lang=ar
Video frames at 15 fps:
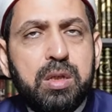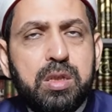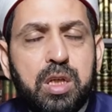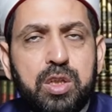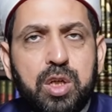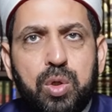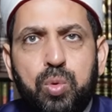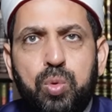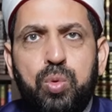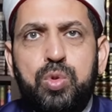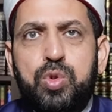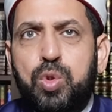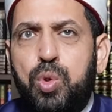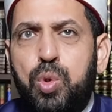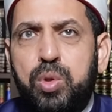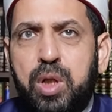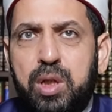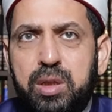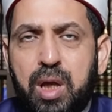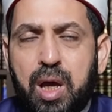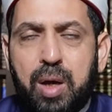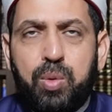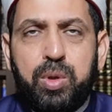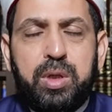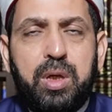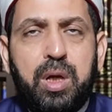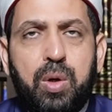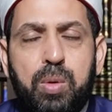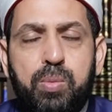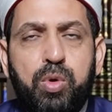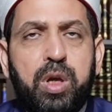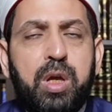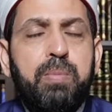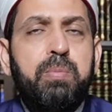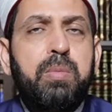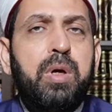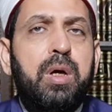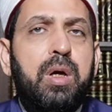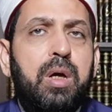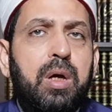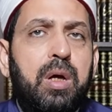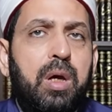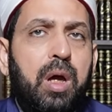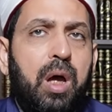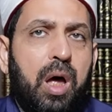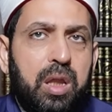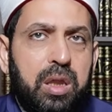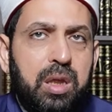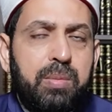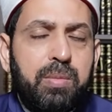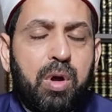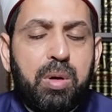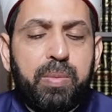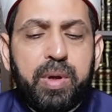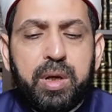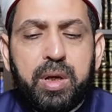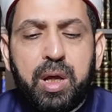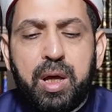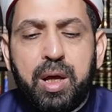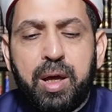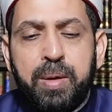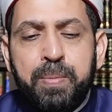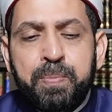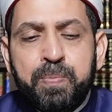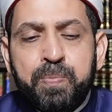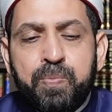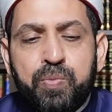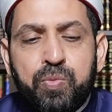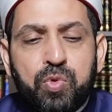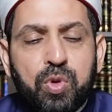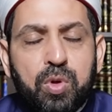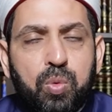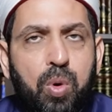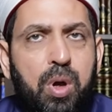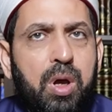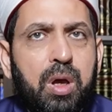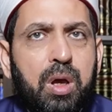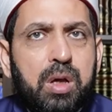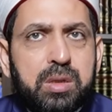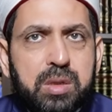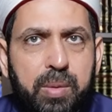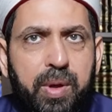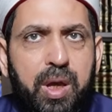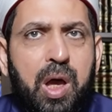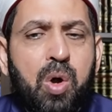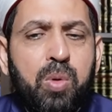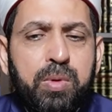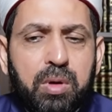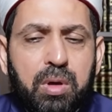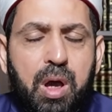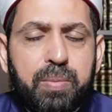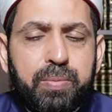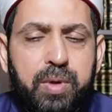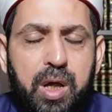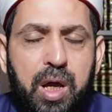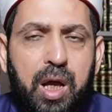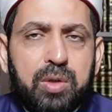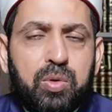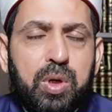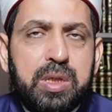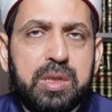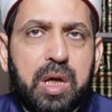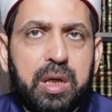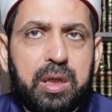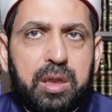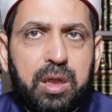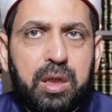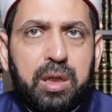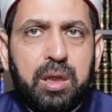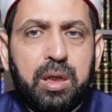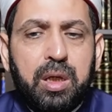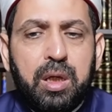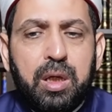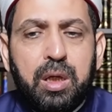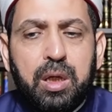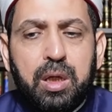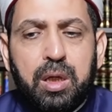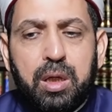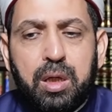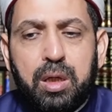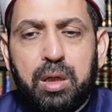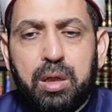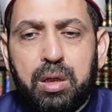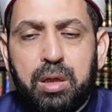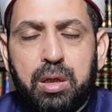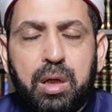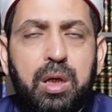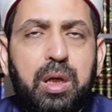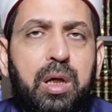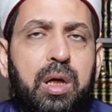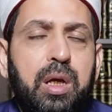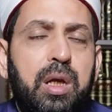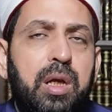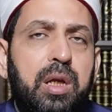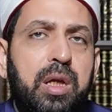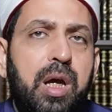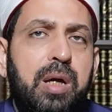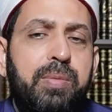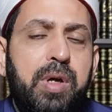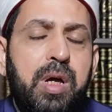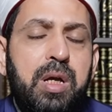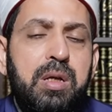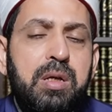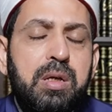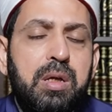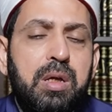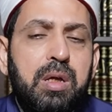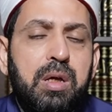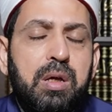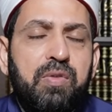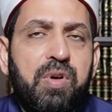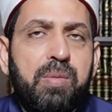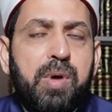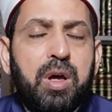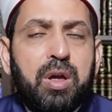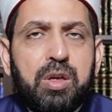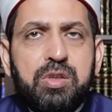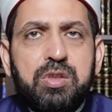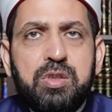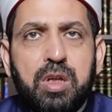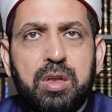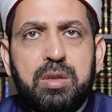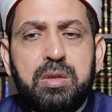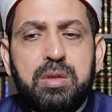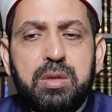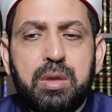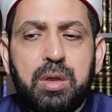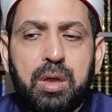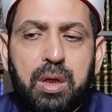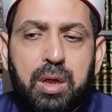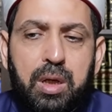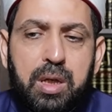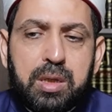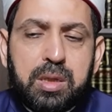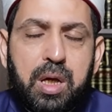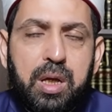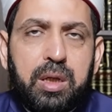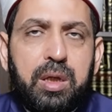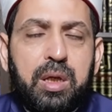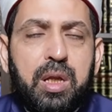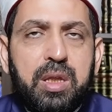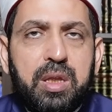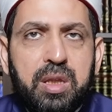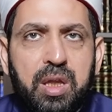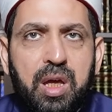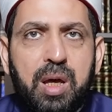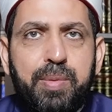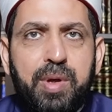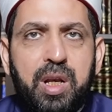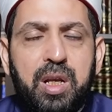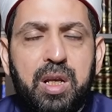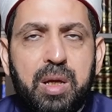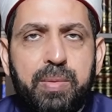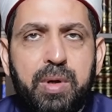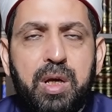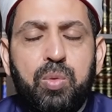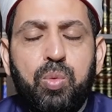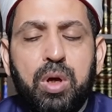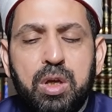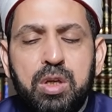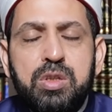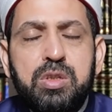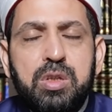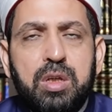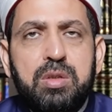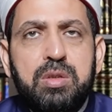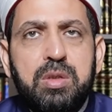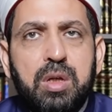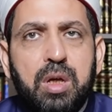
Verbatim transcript: آه، جهودا دعوية ومهمة عظيمة وبناءة وقد سبقه من قبل أحد الأزهريين آه، إلى اليابان فما قصة الأزهري الذي ذهب إلى اليابان وقصة